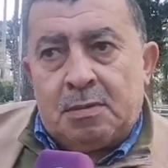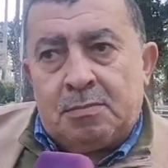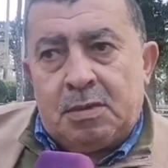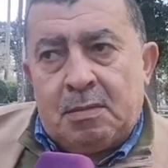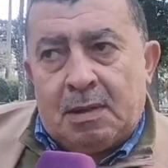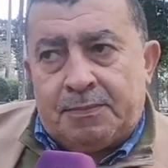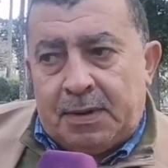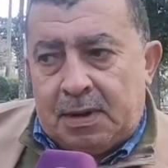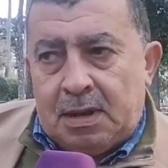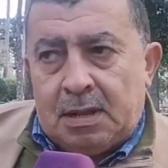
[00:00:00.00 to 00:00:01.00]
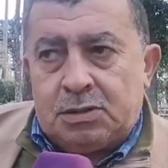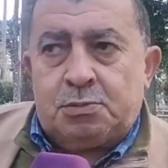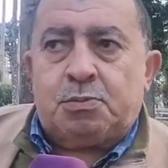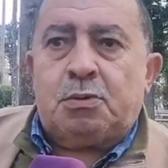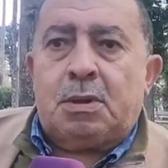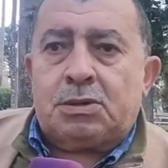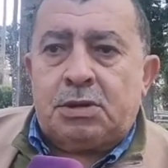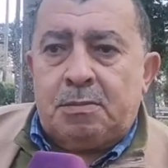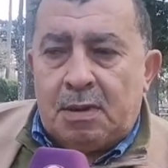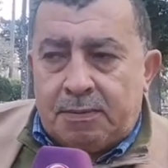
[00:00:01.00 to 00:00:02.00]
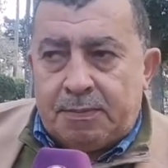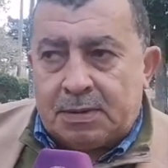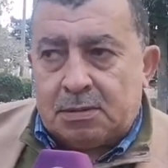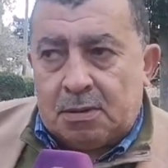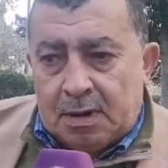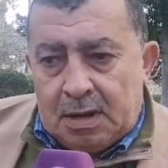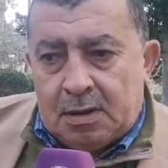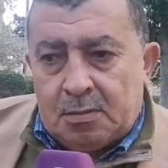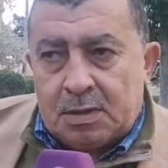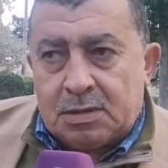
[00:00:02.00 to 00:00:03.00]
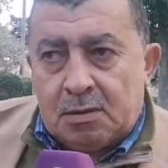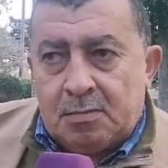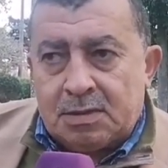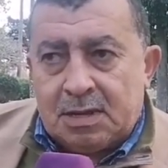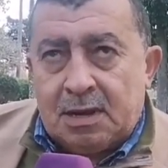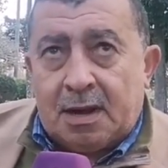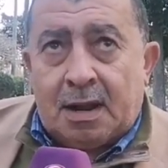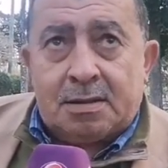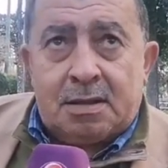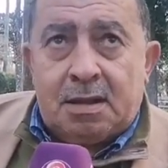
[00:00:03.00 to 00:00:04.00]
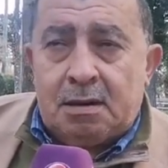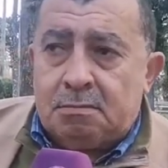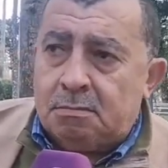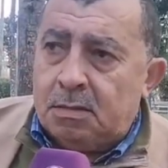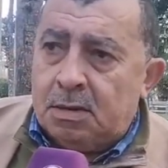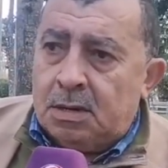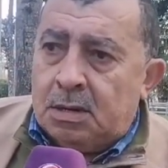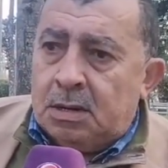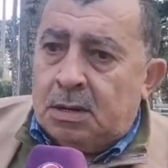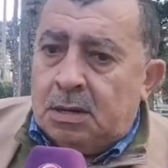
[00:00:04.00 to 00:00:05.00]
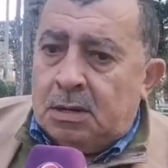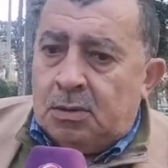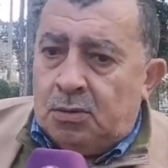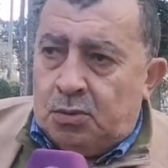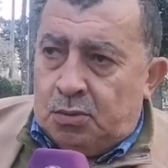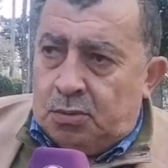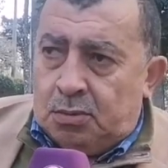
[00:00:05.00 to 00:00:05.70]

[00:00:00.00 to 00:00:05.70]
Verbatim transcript: بما فيه الا تجبدوا لنا شي ملفات اخرين اللي هما مازال راكدين و